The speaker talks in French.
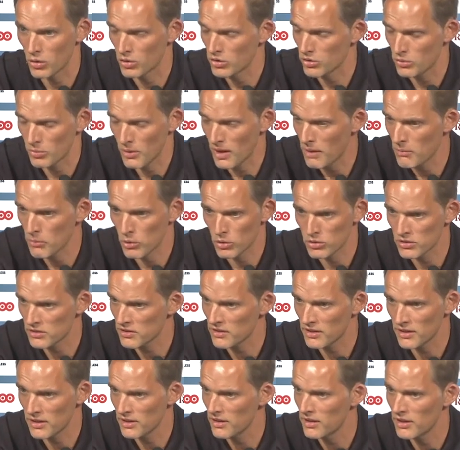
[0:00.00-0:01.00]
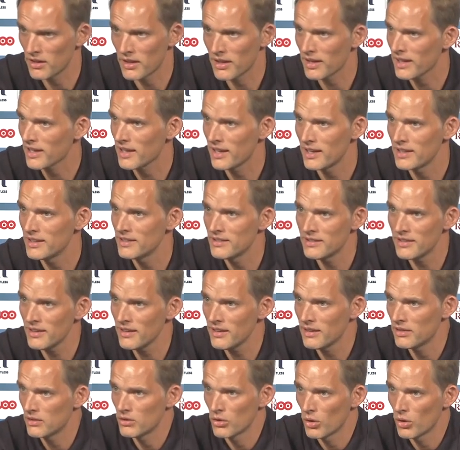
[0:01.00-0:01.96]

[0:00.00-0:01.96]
on doit montrer la qualité.